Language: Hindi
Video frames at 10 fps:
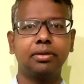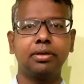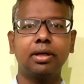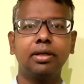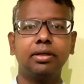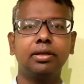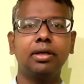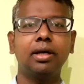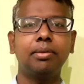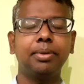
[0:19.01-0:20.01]
तो यानी कि
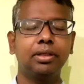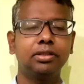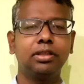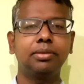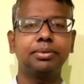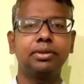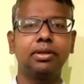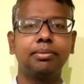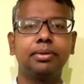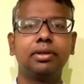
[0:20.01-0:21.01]
यहाँ पे एच
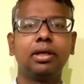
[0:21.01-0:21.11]
अब